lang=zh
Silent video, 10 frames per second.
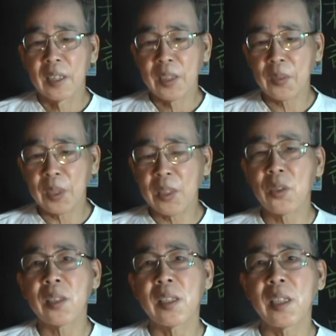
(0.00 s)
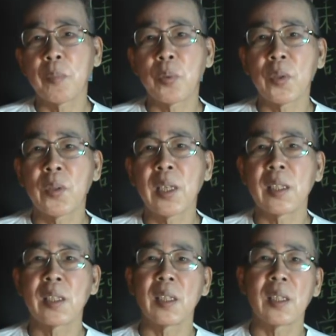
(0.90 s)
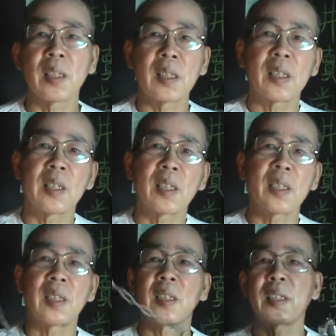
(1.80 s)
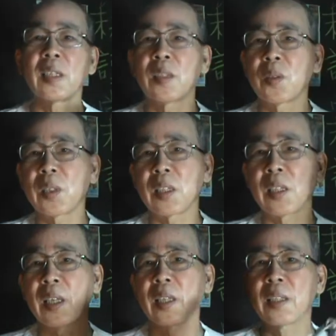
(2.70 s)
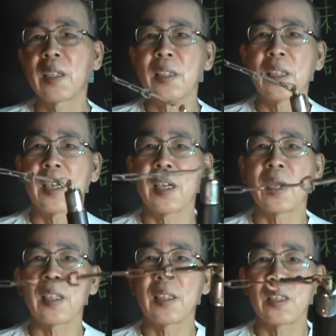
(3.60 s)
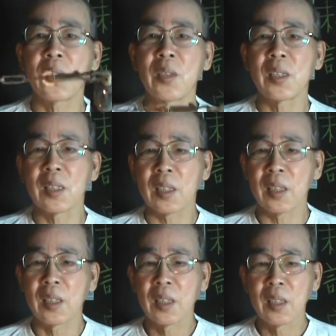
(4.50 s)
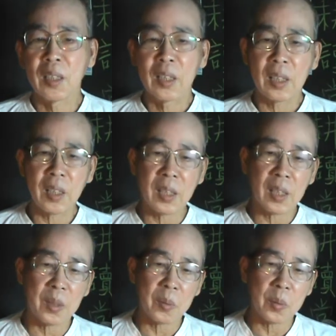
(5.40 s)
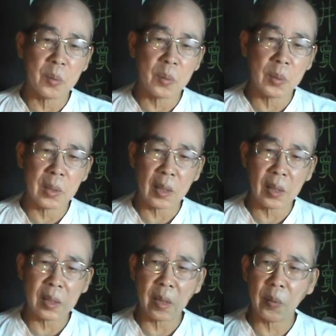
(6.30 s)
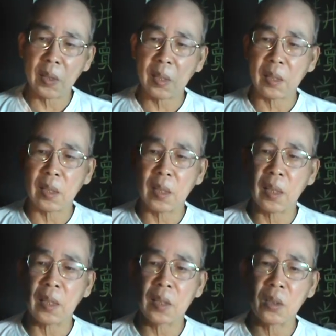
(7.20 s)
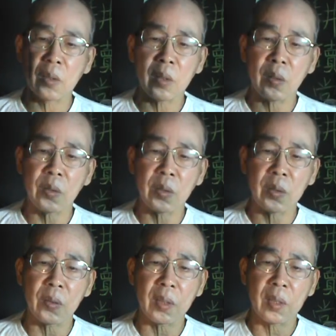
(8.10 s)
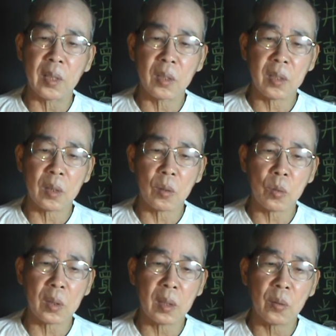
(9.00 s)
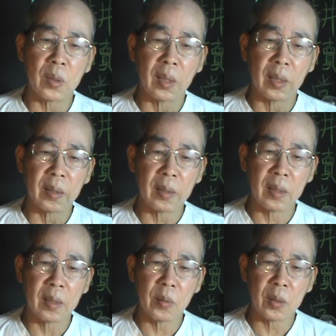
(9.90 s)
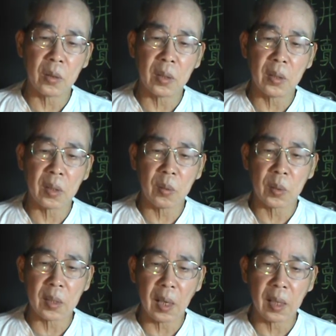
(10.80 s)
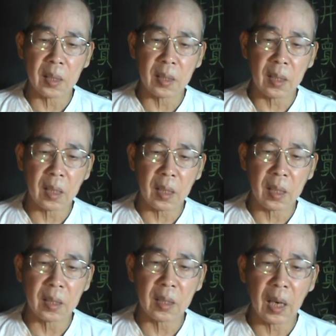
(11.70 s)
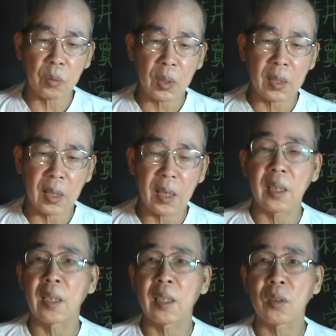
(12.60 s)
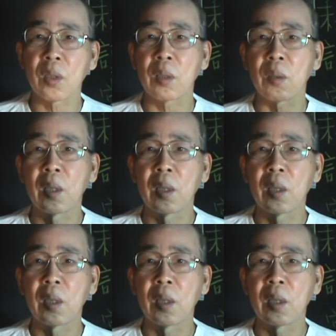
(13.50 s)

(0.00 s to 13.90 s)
因为它就是一个普通练习的一一一个一个一个东西哈。那这个挺有意思的，呃，我我好像台湾的谁啊，周杰伦有一首歌叫叫做双节棍啊。那因为周杰伦跟我差了很很大段年龄啊，所以